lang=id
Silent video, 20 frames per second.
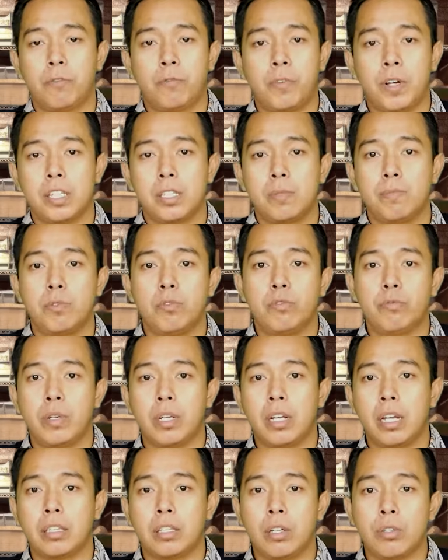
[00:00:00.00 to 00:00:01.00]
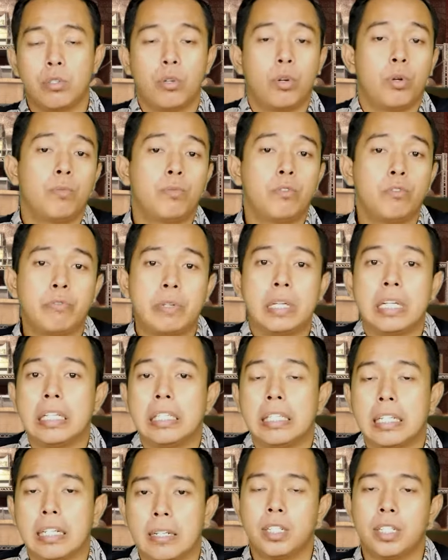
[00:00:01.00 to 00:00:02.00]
fast moving atau slow slow movingnya.